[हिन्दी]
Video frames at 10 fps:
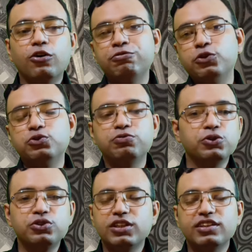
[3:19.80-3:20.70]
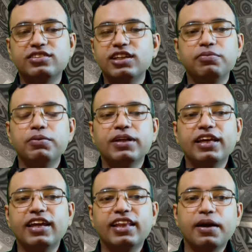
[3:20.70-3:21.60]
और फ्यू फ्यूचरिस्टिक भी
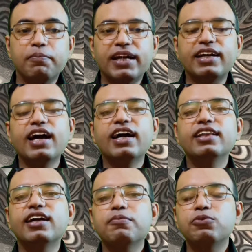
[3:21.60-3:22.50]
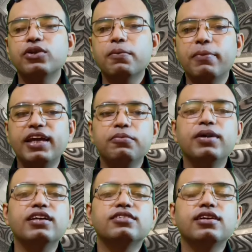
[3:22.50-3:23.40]
बने रहना है मेटा का इनका पूरा मेन
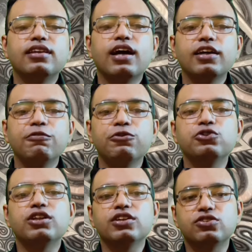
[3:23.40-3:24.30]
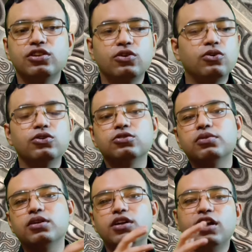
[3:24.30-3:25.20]
बेस ही था कि फ्यूचरिस्टिक हो
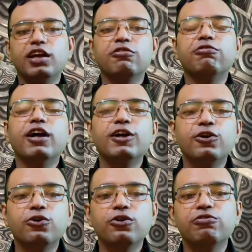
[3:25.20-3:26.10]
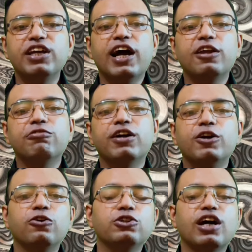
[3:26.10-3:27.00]
उसमें एक वर्ल्ड हो वी
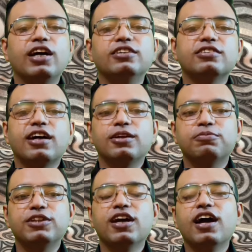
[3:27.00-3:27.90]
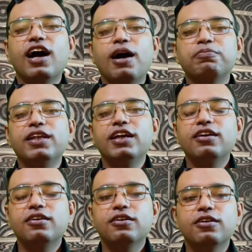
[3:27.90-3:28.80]
वर्ल्ड हो जहाँ इंसान अपनी आपने
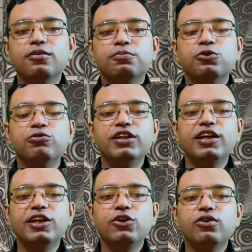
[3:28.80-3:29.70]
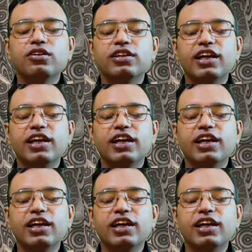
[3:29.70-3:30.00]
एक मूवी देखी हो